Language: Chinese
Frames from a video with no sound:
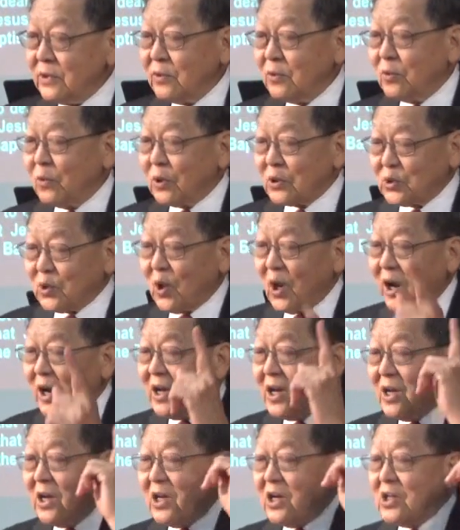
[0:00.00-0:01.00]
我
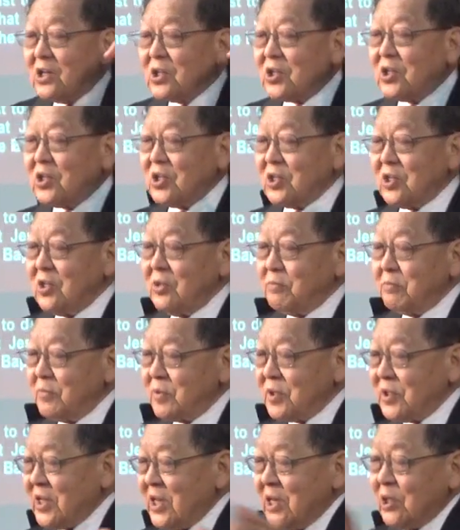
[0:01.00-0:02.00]
说使
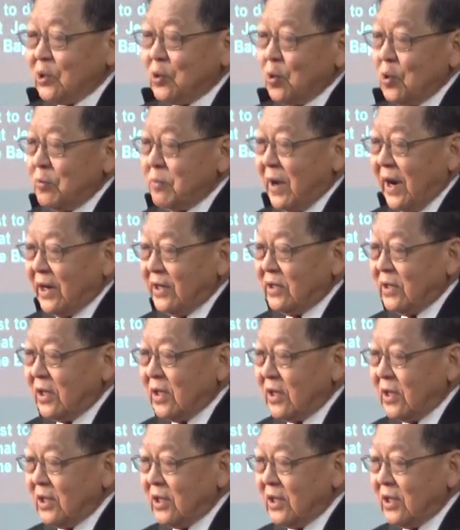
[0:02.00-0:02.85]
信徒们。